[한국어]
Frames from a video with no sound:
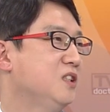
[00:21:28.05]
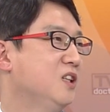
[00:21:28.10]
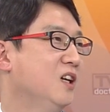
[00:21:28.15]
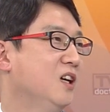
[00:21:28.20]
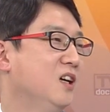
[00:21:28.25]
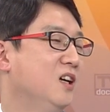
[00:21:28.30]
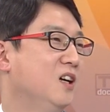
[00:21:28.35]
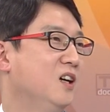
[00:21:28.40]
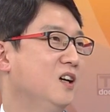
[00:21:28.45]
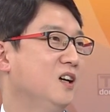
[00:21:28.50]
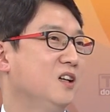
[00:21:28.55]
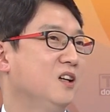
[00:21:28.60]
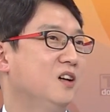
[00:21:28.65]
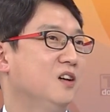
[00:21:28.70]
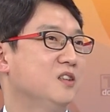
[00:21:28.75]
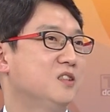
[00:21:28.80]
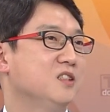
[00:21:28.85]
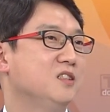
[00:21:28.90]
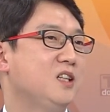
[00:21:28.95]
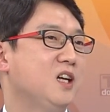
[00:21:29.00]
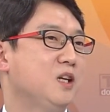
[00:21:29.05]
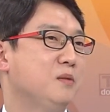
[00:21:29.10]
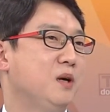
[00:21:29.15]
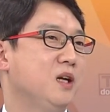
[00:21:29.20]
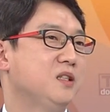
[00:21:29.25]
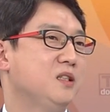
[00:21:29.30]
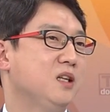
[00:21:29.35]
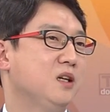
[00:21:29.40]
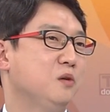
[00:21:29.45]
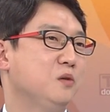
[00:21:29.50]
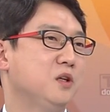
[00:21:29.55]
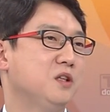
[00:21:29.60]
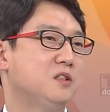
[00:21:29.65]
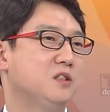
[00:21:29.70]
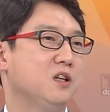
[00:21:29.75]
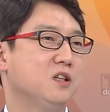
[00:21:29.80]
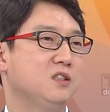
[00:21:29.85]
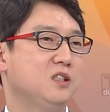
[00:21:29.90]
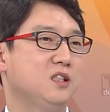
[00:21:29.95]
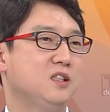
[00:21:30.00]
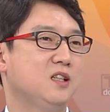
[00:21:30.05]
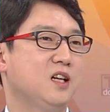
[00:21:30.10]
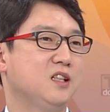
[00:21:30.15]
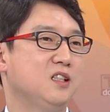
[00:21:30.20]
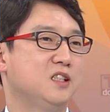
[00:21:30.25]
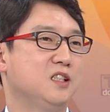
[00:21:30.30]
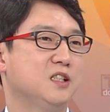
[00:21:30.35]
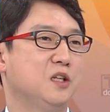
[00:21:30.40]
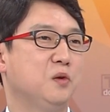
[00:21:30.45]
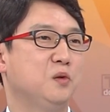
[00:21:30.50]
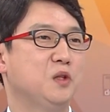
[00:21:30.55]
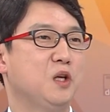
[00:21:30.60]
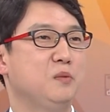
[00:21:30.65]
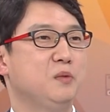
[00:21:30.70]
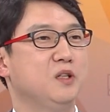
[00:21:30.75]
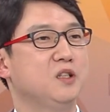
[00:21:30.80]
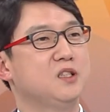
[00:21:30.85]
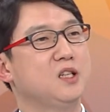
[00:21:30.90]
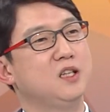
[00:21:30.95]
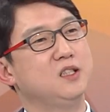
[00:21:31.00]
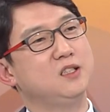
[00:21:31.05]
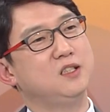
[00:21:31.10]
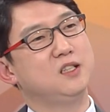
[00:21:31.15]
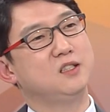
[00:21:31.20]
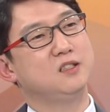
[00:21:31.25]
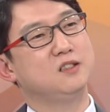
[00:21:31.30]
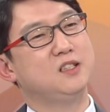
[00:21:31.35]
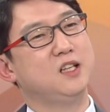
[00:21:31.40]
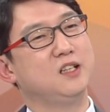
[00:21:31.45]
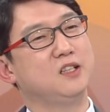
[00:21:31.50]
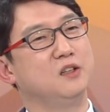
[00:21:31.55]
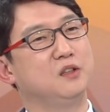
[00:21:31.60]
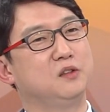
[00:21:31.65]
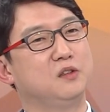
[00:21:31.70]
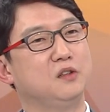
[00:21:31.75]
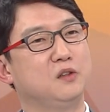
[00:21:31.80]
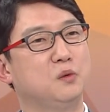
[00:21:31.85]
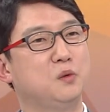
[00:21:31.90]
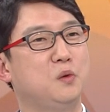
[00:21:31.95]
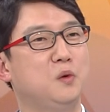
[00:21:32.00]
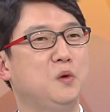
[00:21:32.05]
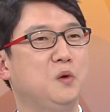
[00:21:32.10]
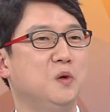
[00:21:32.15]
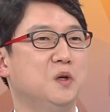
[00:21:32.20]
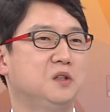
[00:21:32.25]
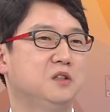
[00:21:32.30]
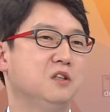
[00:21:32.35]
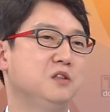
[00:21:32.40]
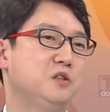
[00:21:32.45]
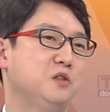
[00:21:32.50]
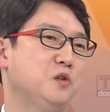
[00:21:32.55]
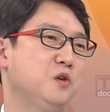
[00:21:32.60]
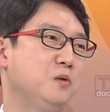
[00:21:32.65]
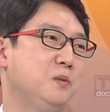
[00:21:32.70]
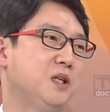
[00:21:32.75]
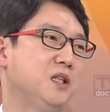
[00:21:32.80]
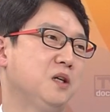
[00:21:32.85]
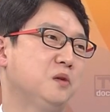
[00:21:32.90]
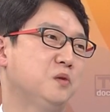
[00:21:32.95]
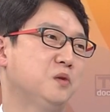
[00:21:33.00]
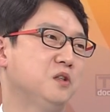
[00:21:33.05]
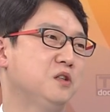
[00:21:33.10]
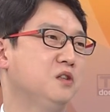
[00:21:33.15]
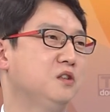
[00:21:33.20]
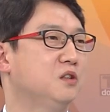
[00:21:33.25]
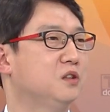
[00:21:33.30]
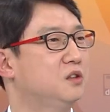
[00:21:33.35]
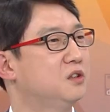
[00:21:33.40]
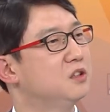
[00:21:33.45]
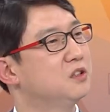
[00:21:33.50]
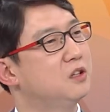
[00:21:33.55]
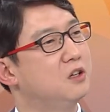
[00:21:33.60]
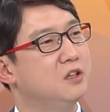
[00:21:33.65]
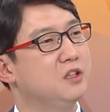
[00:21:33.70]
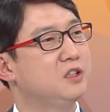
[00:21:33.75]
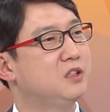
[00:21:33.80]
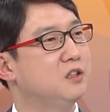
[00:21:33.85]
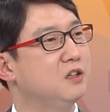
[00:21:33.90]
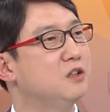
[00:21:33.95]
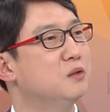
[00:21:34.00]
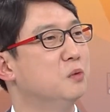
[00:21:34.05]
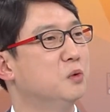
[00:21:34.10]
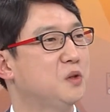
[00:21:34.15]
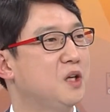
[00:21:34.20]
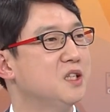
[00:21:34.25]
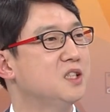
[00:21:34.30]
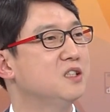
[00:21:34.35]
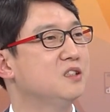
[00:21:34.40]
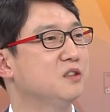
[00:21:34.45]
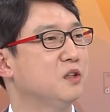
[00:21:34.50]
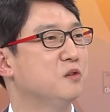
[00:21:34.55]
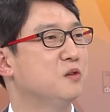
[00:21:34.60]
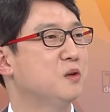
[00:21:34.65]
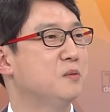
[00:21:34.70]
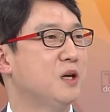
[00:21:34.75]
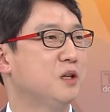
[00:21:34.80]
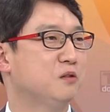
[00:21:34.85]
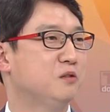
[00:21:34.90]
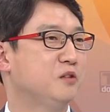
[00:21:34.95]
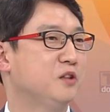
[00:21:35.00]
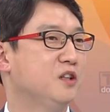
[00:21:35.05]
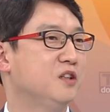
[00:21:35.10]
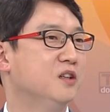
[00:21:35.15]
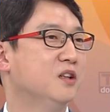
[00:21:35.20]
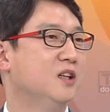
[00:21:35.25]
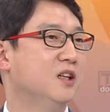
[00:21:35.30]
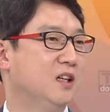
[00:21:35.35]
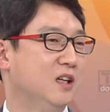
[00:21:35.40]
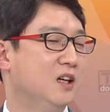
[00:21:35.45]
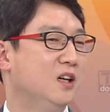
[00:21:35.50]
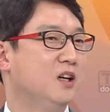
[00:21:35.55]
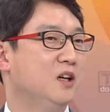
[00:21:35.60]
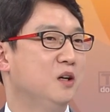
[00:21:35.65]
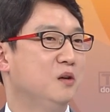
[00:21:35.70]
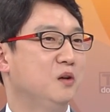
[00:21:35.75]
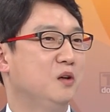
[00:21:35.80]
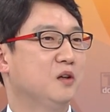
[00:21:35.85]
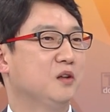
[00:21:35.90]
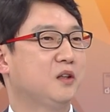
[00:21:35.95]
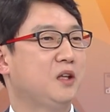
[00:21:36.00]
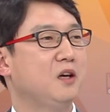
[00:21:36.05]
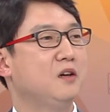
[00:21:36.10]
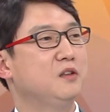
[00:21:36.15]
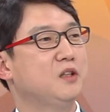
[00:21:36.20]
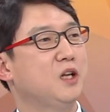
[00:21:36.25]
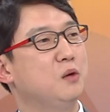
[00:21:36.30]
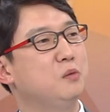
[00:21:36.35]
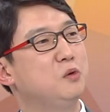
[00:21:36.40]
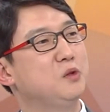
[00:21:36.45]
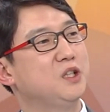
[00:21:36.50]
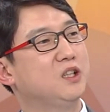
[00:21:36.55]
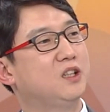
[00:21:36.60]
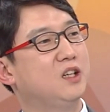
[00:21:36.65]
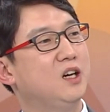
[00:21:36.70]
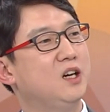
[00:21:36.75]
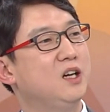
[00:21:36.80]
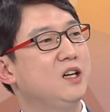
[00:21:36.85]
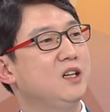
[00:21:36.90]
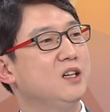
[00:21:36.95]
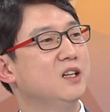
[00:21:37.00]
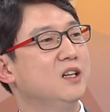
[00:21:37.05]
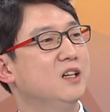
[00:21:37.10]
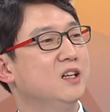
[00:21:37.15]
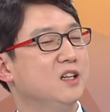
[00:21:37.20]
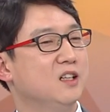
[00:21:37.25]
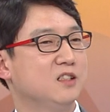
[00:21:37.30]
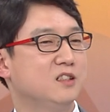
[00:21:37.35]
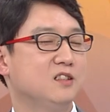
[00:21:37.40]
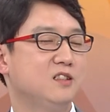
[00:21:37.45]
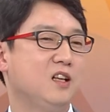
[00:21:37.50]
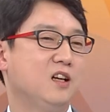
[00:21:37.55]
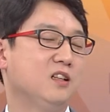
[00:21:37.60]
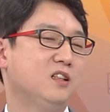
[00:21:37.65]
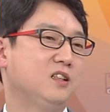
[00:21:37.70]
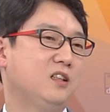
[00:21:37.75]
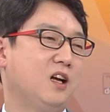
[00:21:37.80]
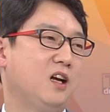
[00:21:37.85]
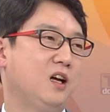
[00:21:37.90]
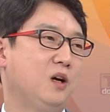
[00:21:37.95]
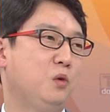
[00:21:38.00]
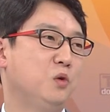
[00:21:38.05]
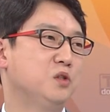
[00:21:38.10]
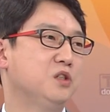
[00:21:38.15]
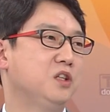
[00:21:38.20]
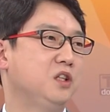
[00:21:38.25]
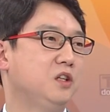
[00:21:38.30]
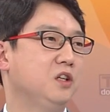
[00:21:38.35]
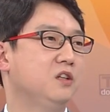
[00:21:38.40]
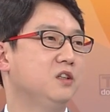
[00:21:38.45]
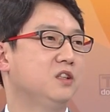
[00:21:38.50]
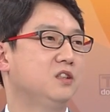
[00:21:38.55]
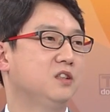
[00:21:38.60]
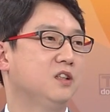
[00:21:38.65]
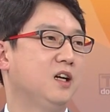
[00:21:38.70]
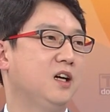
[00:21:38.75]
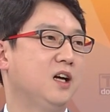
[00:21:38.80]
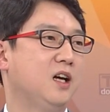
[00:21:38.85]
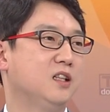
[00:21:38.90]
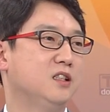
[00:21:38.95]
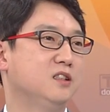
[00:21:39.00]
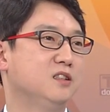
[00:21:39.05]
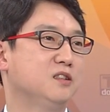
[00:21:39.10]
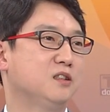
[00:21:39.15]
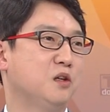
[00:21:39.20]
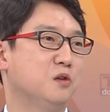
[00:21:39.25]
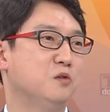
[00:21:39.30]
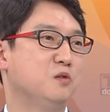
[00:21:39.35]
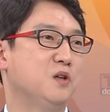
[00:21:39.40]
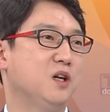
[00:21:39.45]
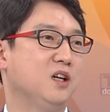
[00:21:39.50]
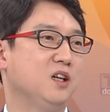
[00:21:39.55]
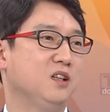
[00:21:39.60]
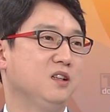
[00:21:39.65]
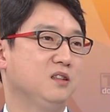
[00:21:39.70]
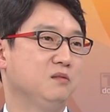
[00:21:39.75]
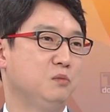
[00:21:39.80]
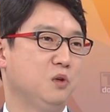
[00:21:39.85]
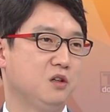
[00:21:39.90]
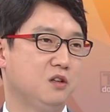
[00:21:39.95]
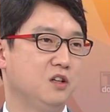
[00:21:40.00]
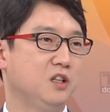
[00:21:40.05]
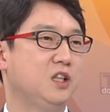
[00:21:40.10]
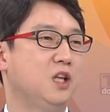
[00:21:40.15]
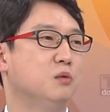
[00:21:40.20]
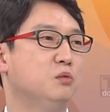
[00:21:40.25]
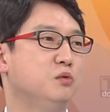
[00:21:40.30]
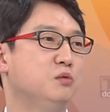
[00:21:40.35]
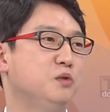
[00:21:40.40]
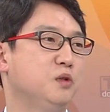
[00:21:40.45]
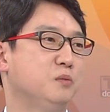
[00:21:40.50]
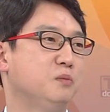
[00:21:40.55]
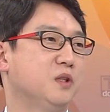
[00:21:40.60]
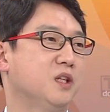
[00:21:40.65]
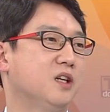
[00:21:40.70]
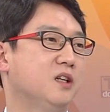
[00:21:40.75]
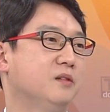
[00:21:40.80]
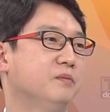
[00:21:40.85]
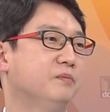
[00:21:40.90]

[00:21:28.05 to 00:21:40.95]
네. 어, 증상이 발생하고 일정 시간이 지나고 나면 자신의 증상이 어떻고 어떤 치료를 받았고 이런 것들은 거의 기억을 못 하시는 경우가 아, 많고요. 그렇구나. 어, 깨어나 보니까 네. 증상이 다 호전이 되어 있더라 하는 음. 경우가 뭐 거의 대부분입니다.